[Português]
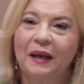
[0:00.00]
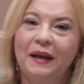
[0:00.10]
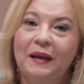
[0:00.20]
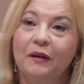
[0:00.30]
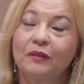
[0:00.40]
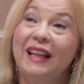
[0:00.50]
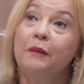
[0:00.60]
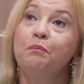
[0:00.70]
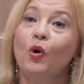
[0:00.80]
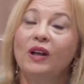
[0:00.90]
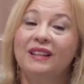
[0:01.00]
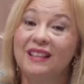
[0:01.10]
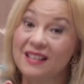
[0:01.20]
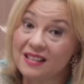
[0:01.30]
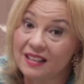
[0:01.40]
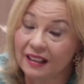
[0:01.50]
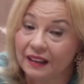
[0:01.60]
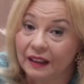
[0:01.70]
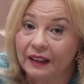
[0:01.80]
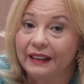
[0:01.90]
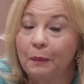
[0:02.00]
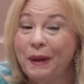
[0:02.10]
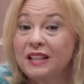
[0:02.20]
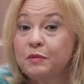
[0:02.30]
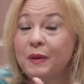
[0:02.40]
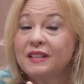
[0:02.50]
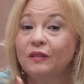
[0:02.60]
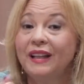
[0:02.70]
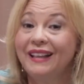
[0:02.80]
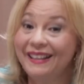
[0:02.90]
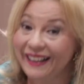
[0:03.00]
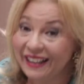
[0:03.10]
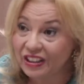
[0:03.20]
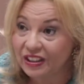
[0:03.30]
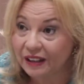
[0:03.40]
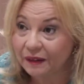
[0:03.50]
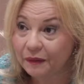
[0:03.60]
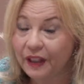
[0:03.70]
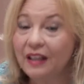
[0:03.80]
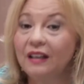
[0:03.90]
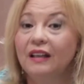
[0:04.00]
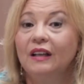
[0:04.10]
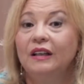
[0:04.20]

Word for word: é, da importância da participação da igreja, né?